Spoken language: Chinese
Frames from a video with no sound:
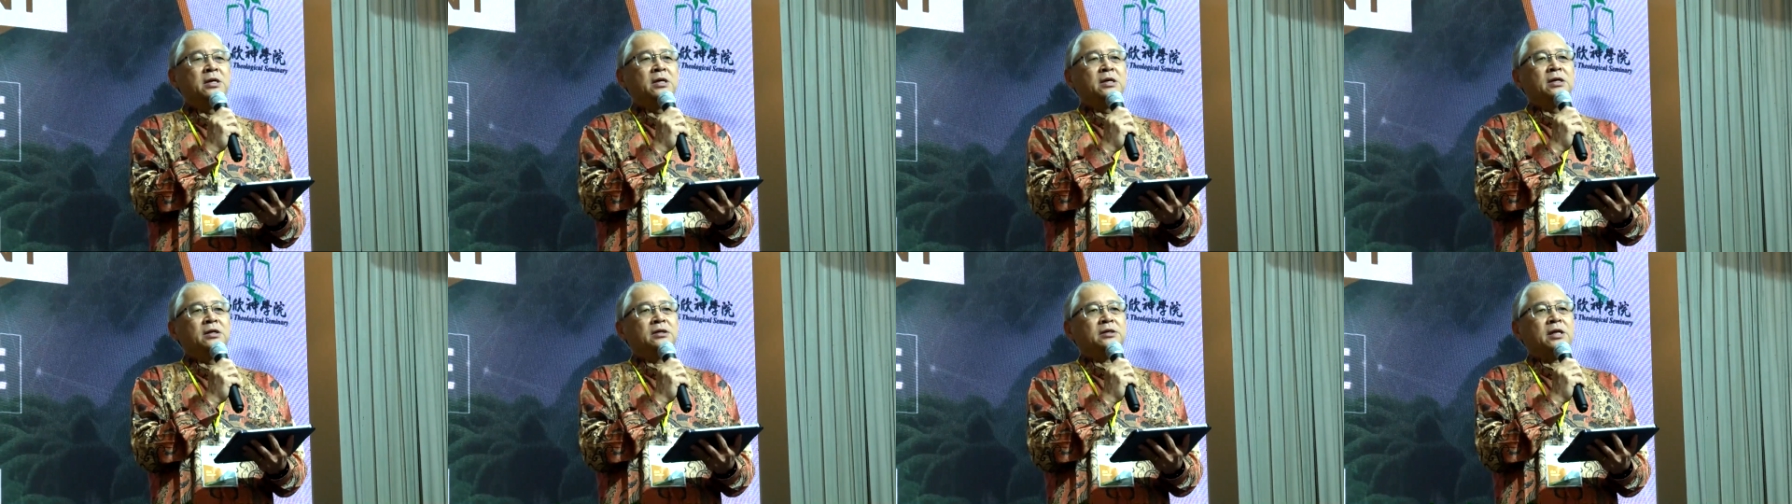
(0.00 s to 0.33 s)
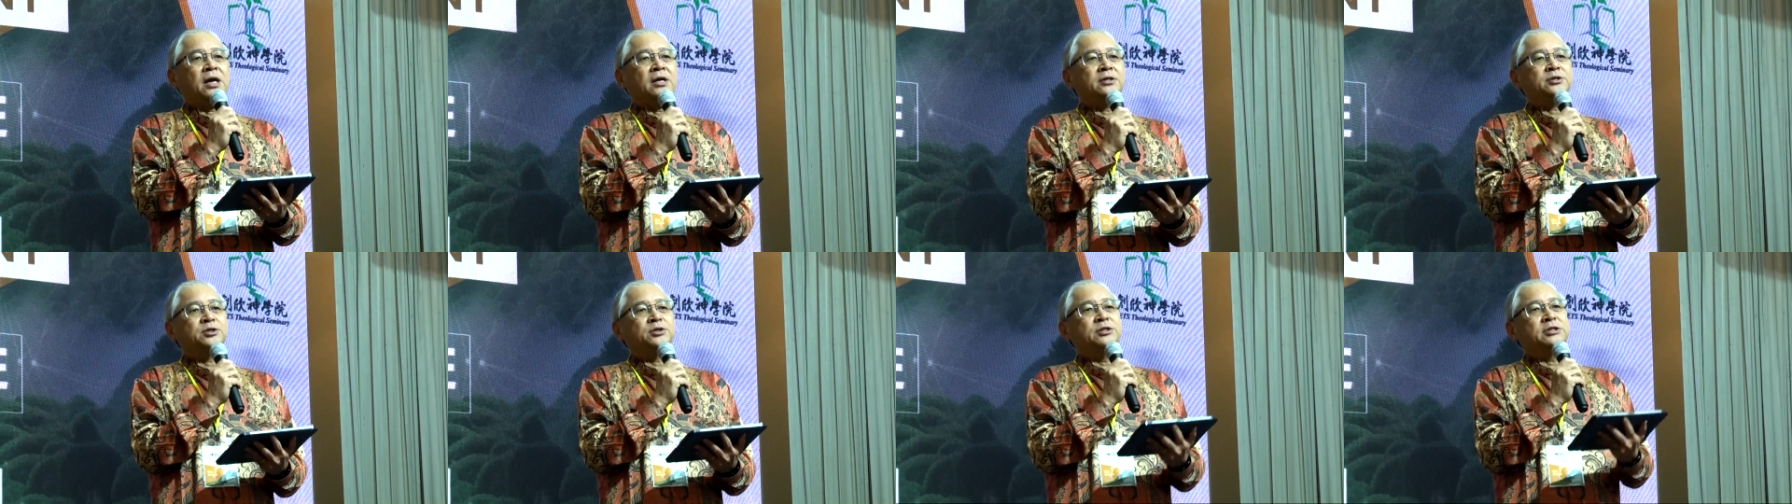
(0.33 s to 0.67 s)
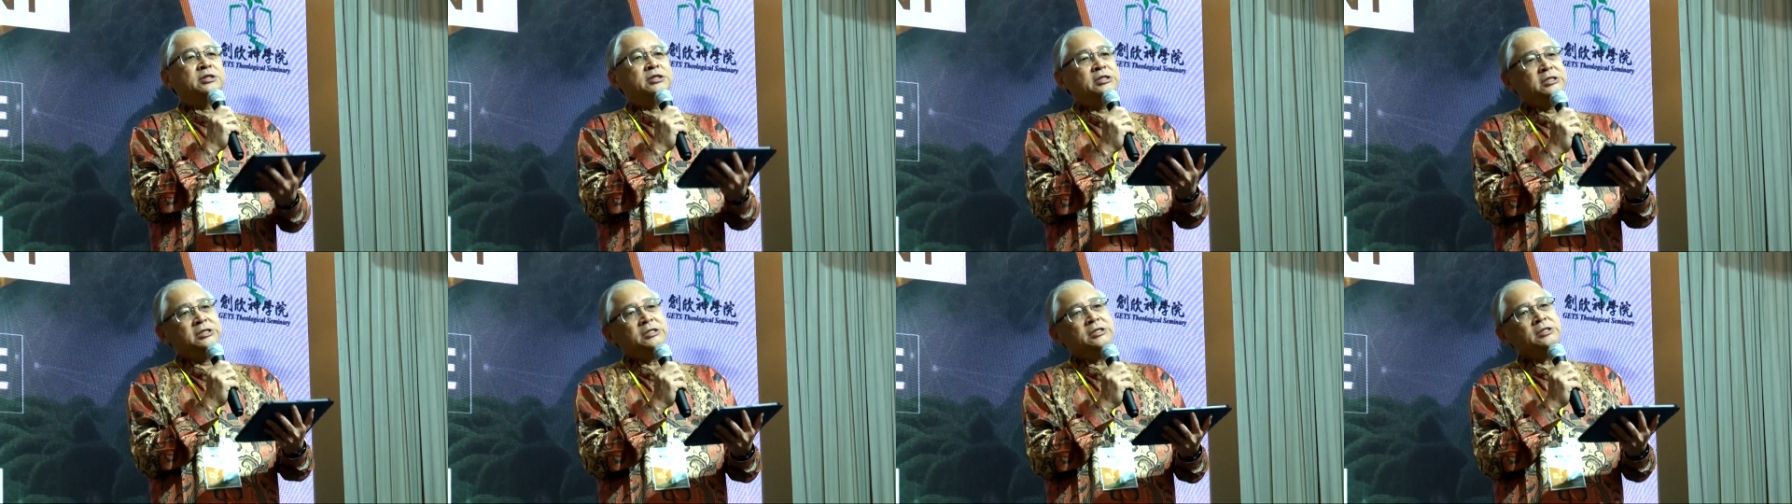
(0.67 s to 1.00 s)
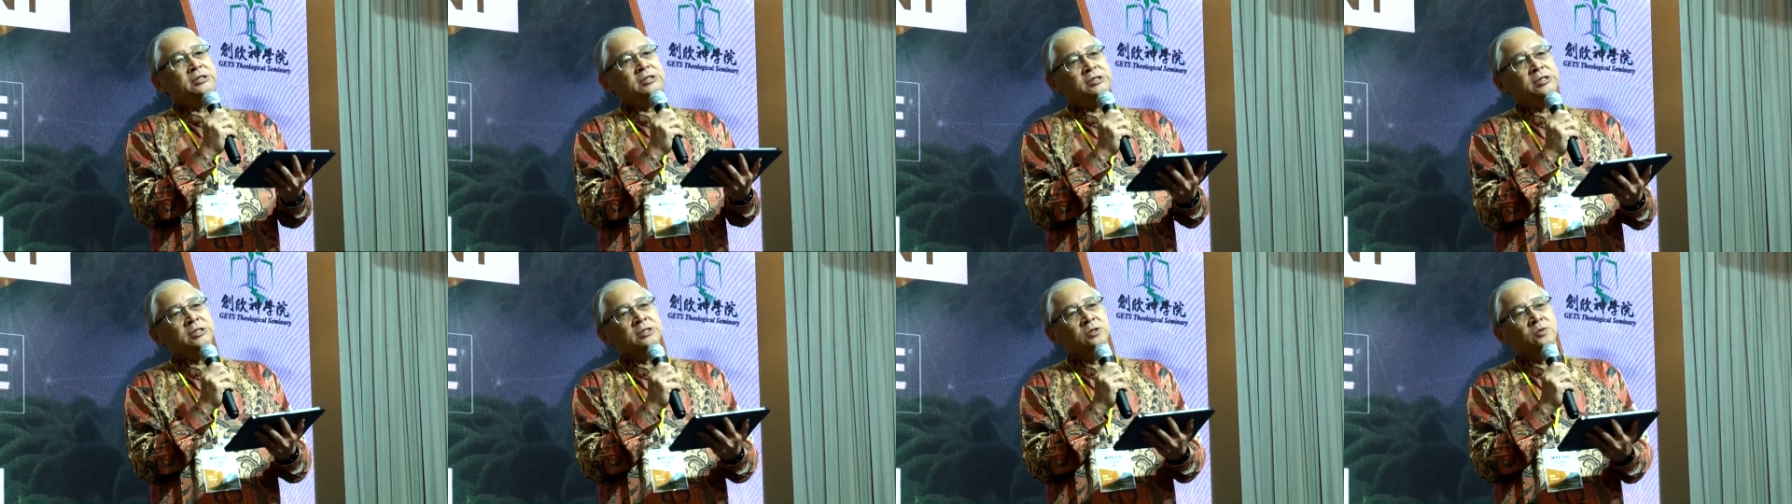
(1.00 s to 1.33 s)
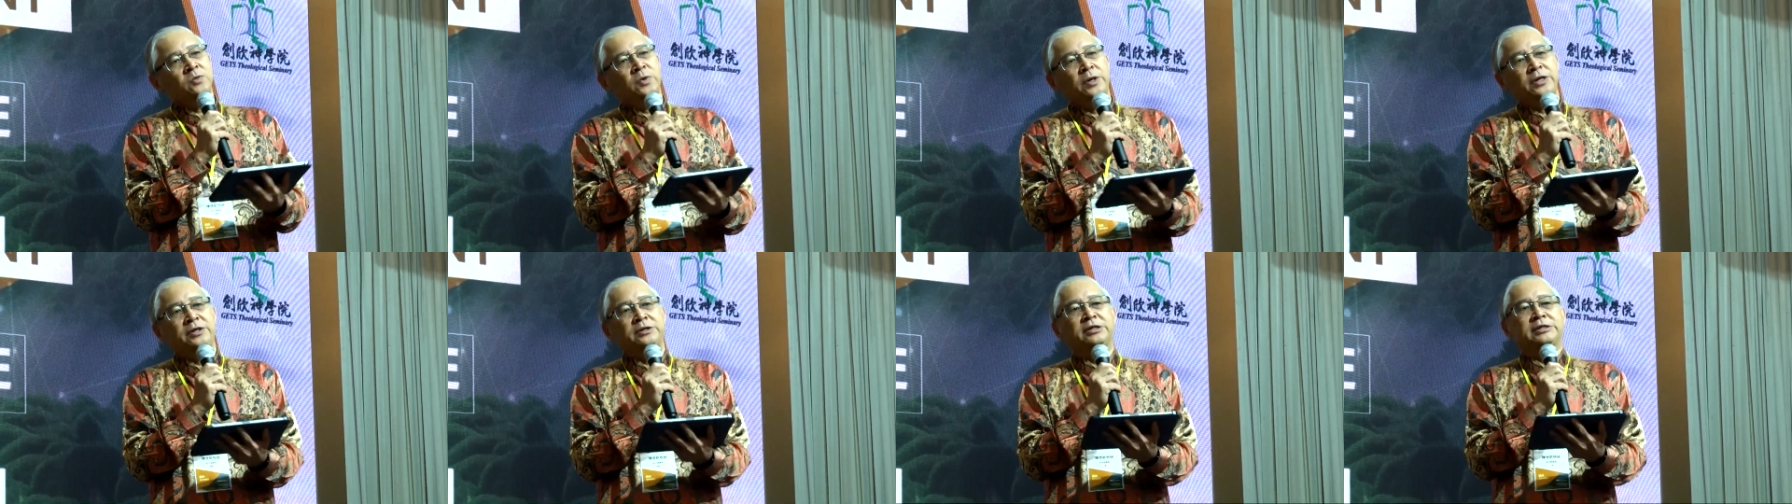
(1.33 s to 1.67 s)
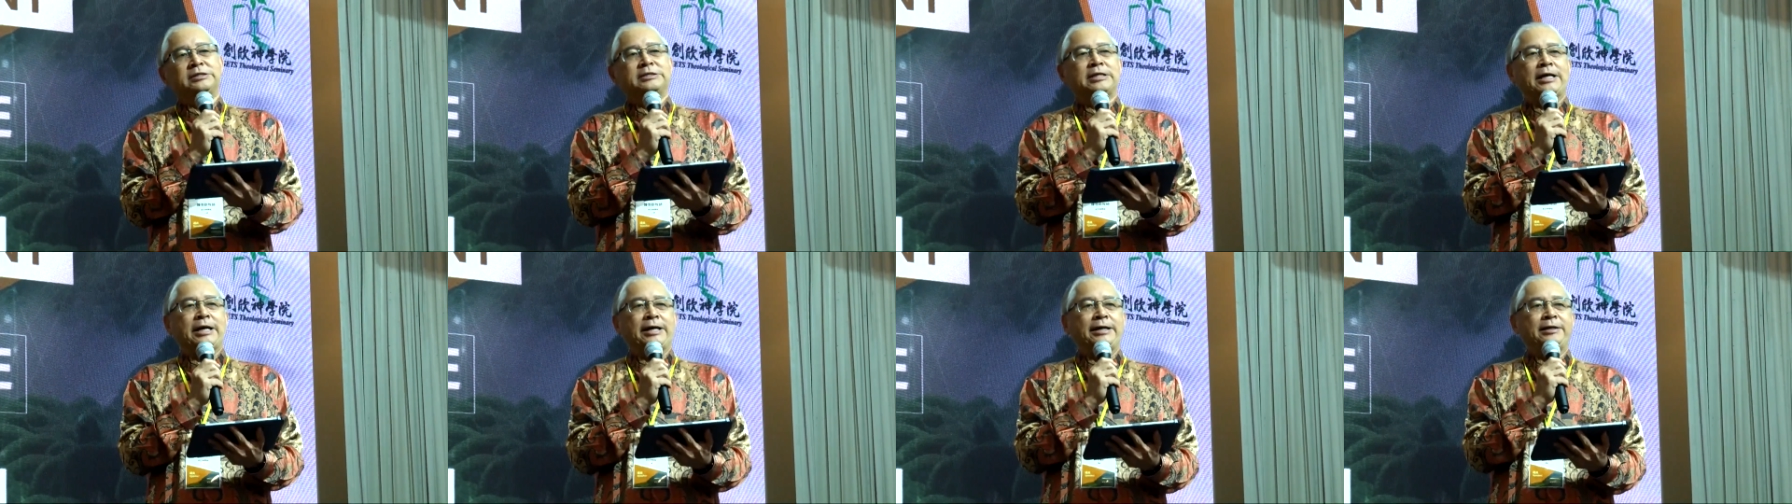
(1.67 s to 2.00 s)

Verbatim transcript: 他是基金会的财